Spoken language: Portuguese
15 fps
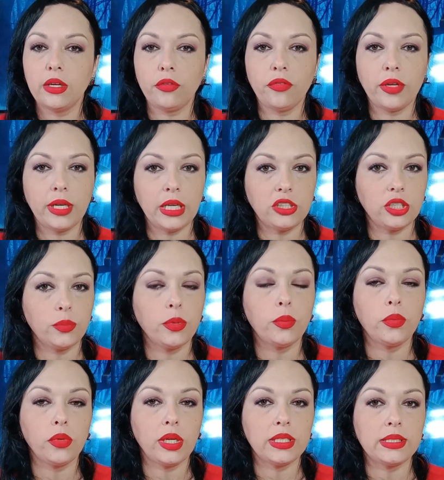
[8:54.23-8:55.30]
referente à
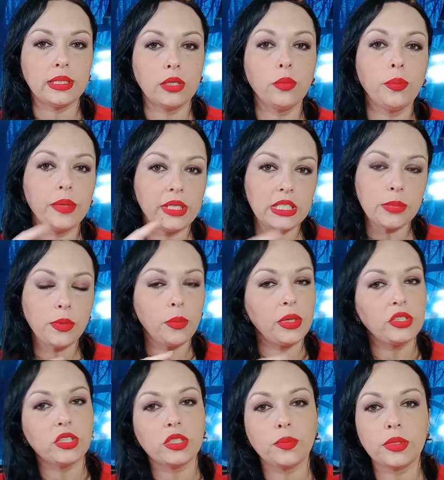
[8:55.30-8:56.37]
população,
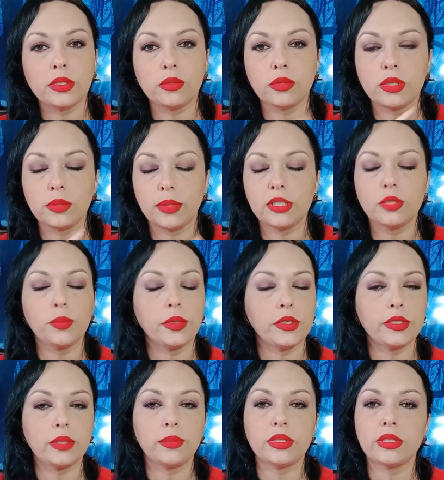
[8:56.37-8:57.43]
principalmente as pessoas mais
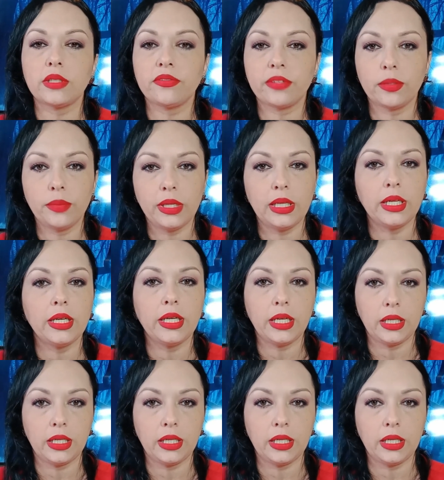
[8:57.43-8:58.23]
próximas da família